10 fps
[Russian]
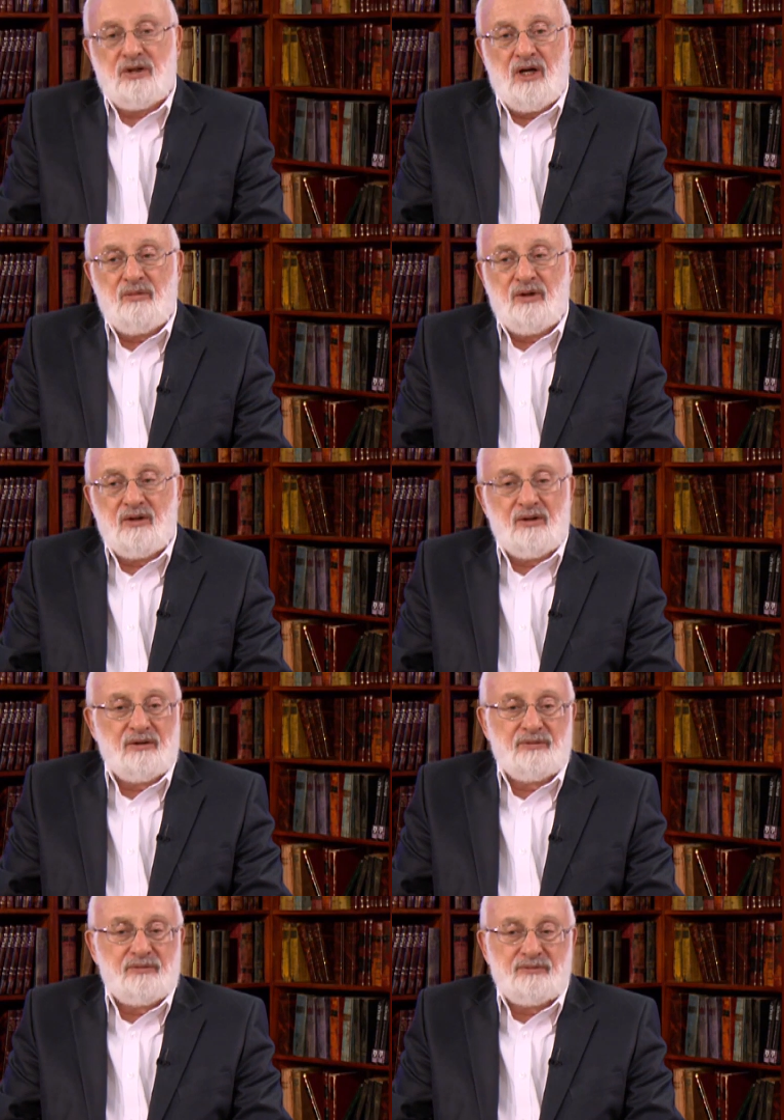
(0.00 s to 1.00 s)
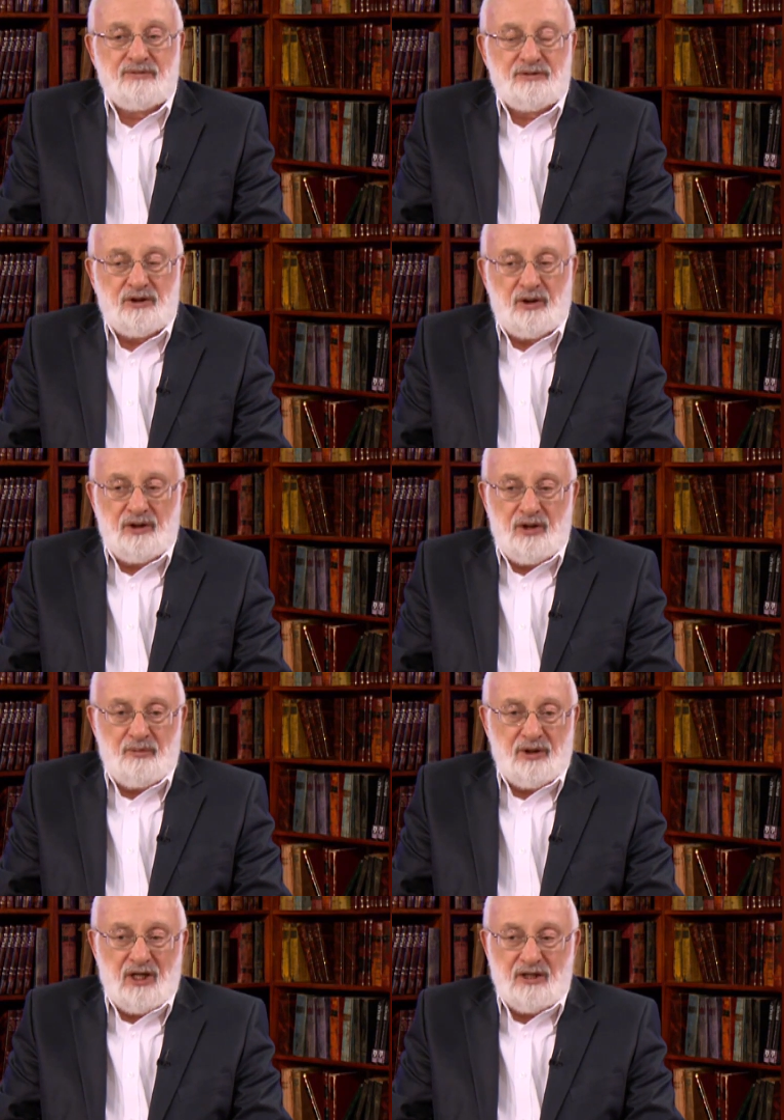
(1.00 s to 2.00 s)
я бы не, не
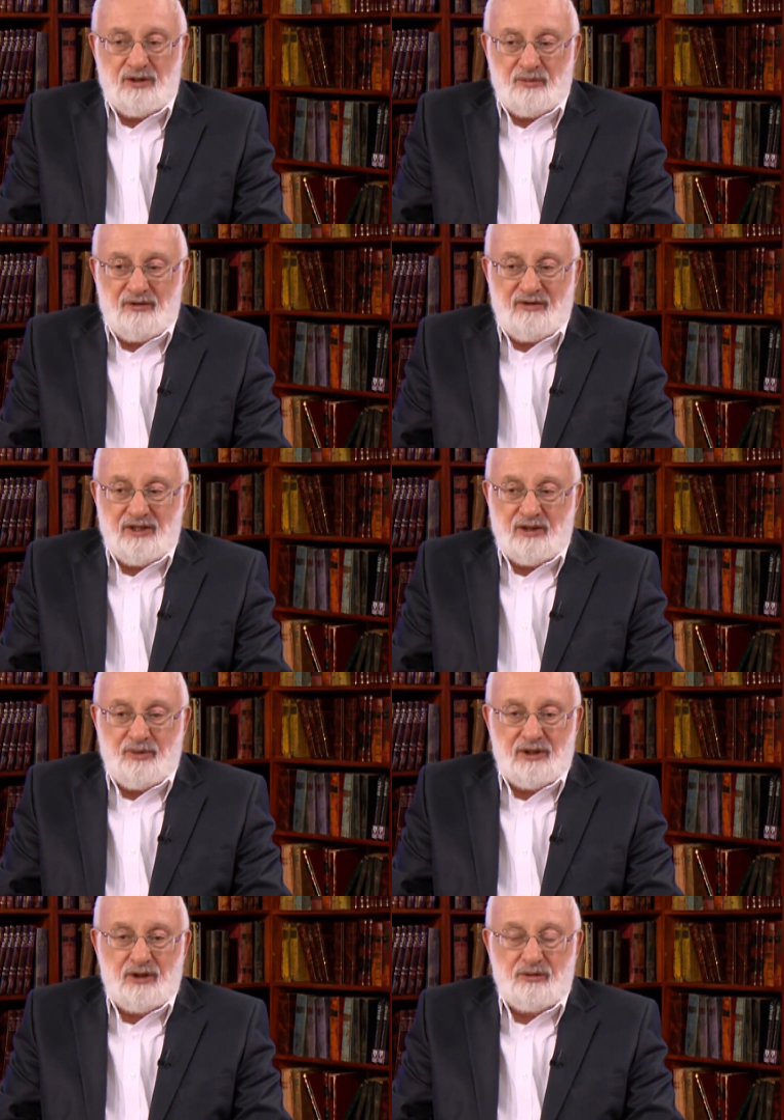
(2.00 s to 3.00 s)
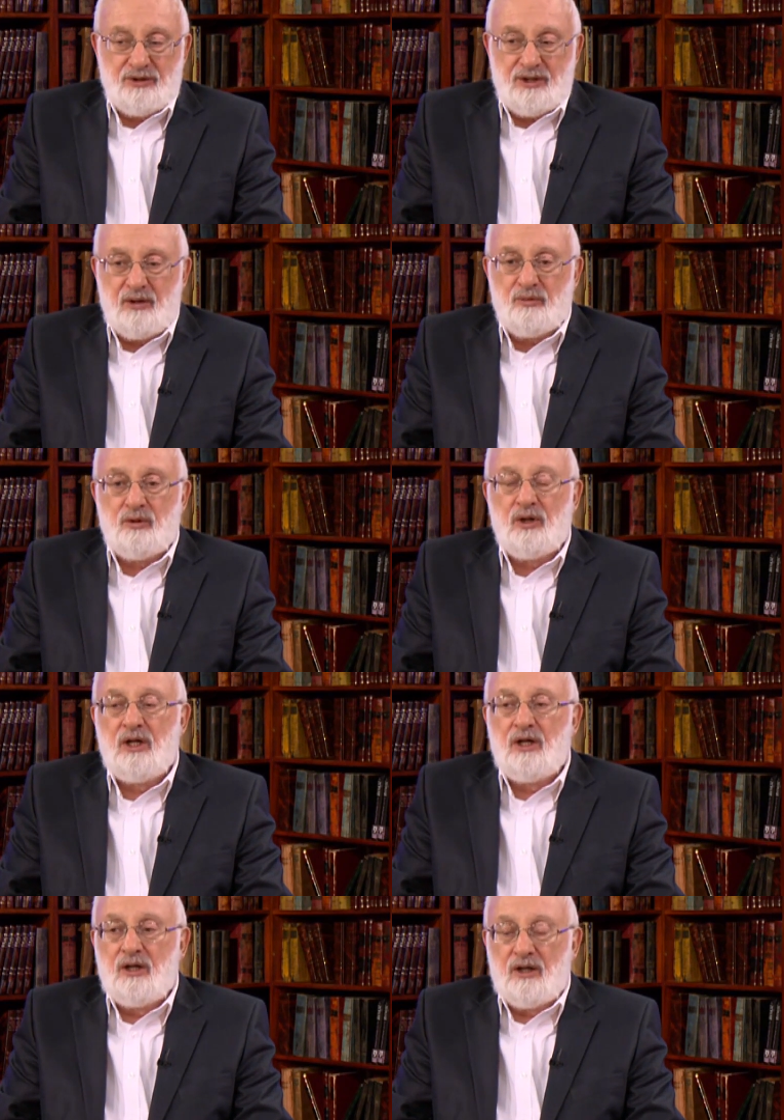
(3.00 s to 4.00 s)
пытался подводить под эту тему
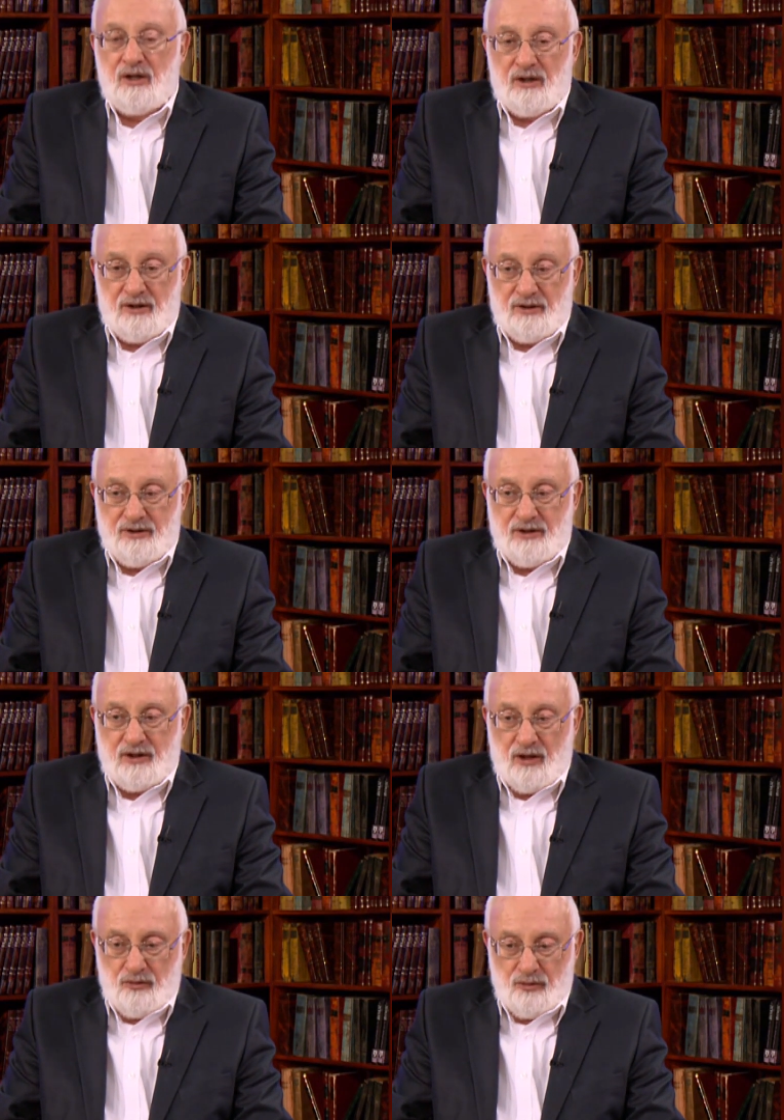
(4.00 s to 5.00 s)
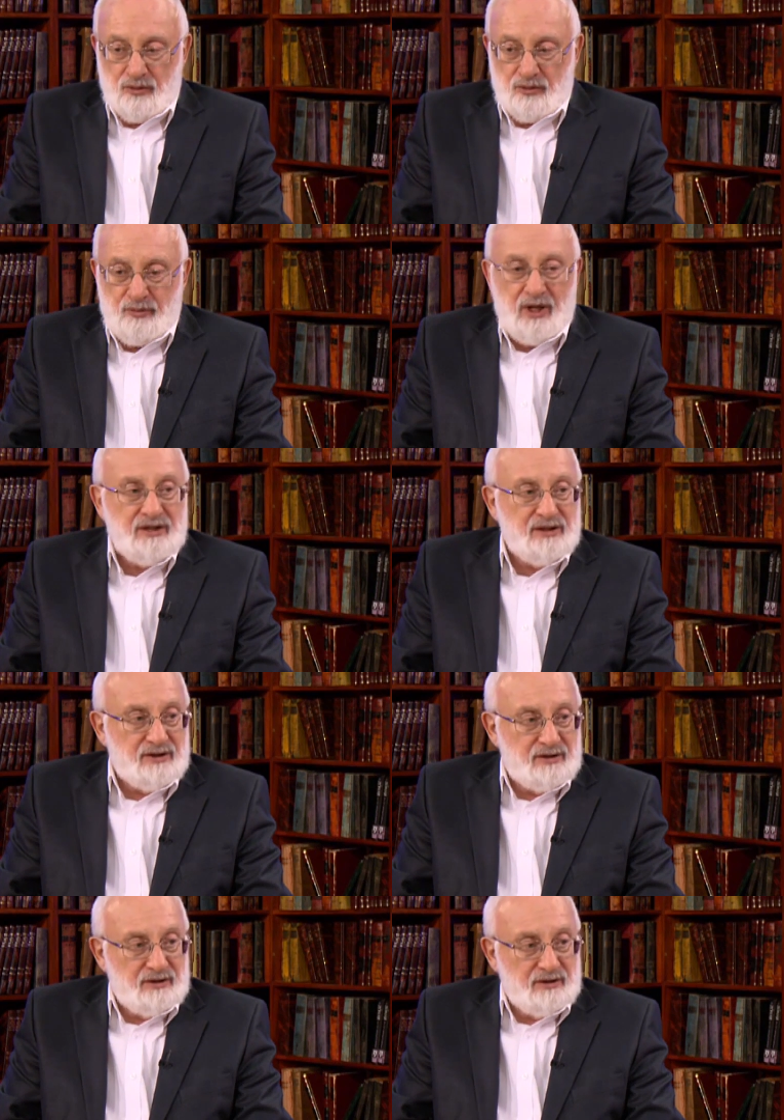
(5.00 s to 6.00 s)
э, никакой
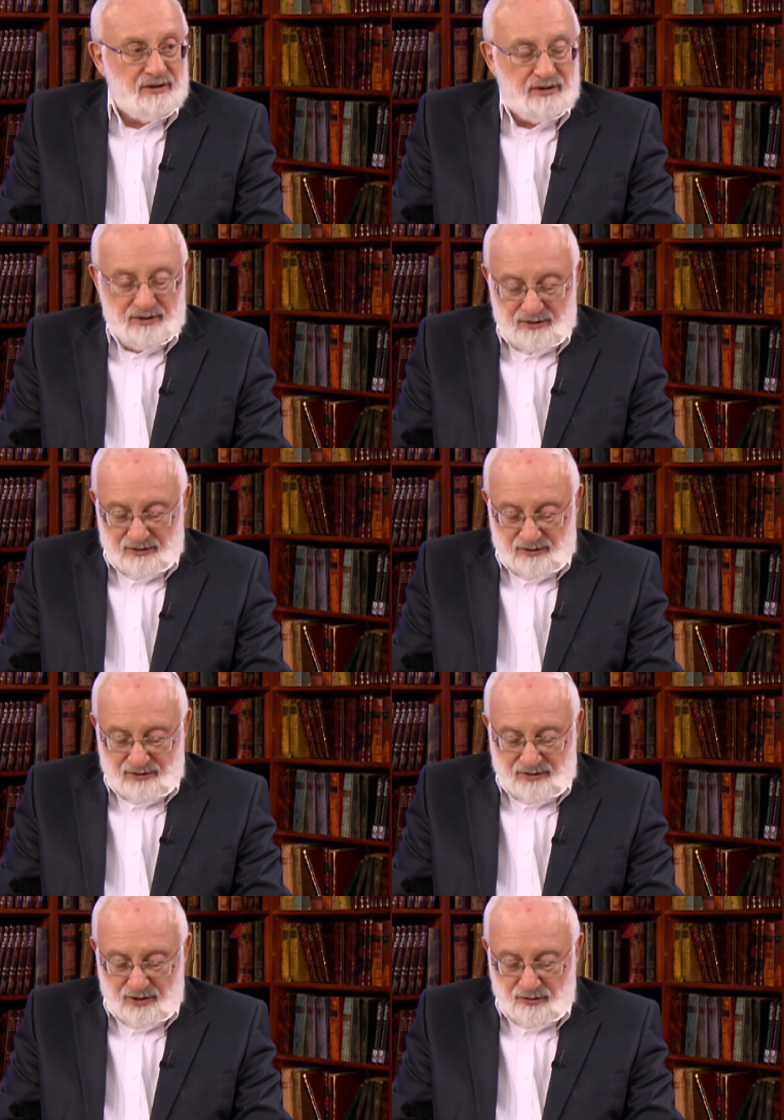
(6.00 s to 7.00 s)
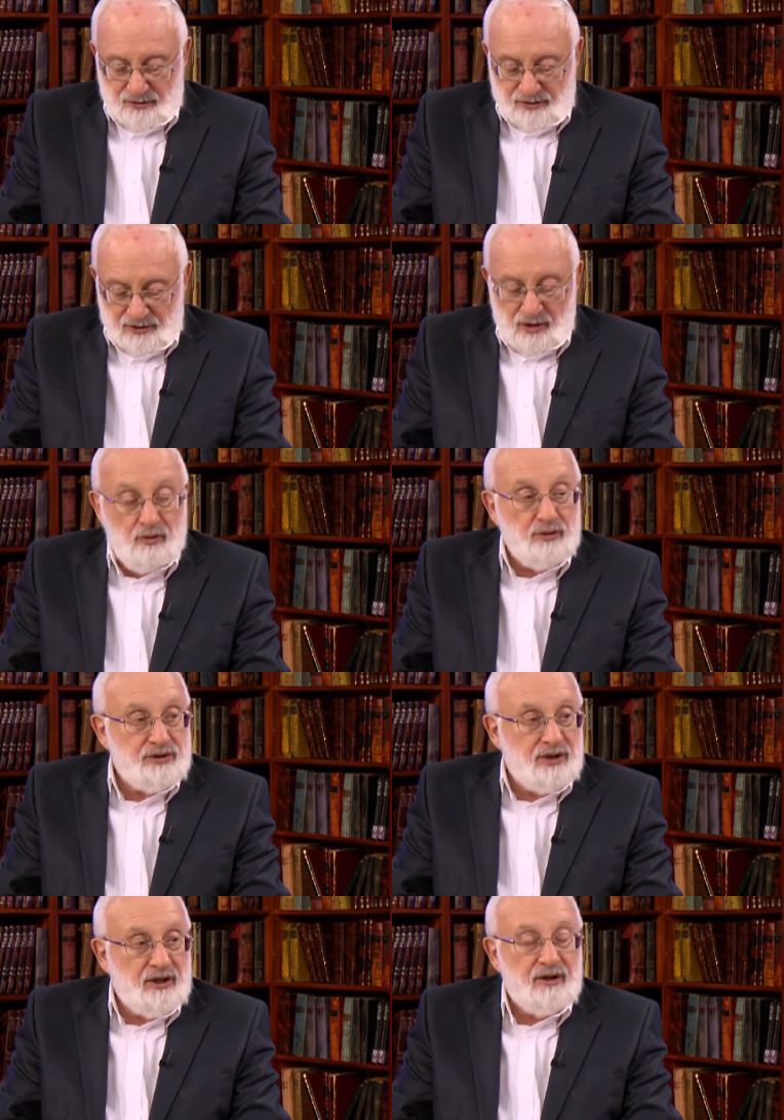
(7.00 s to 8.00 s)
базис э, серьезный,
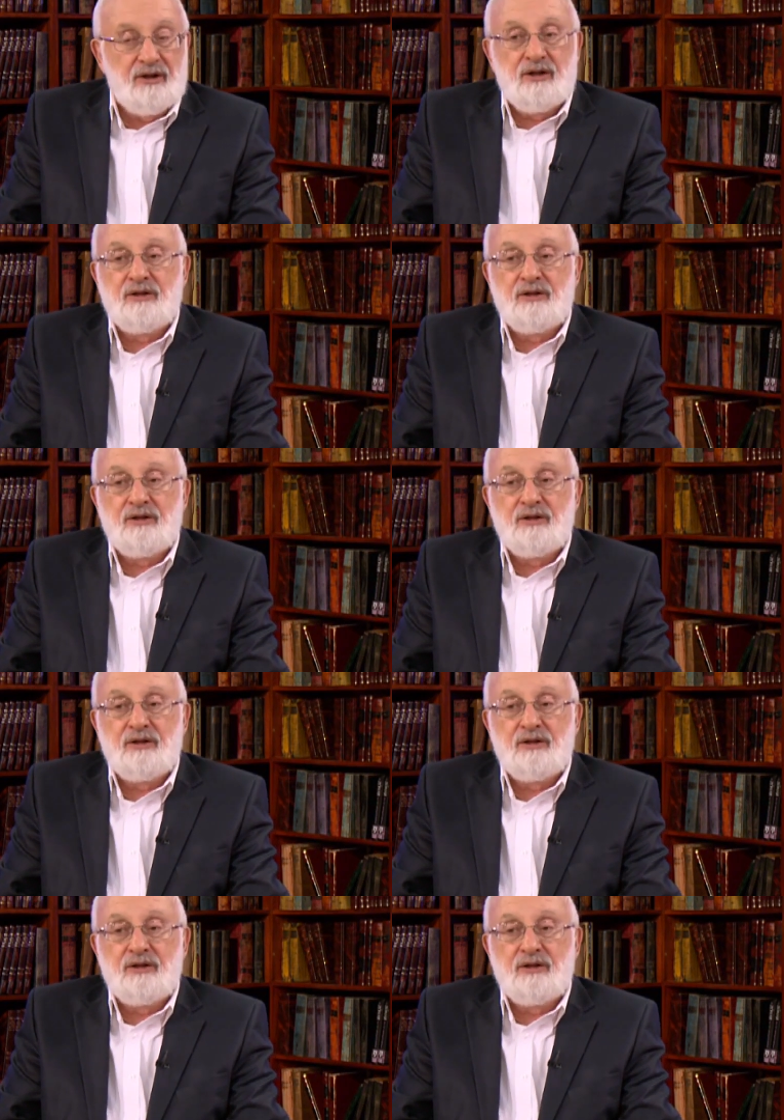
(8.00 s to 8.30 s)
научный.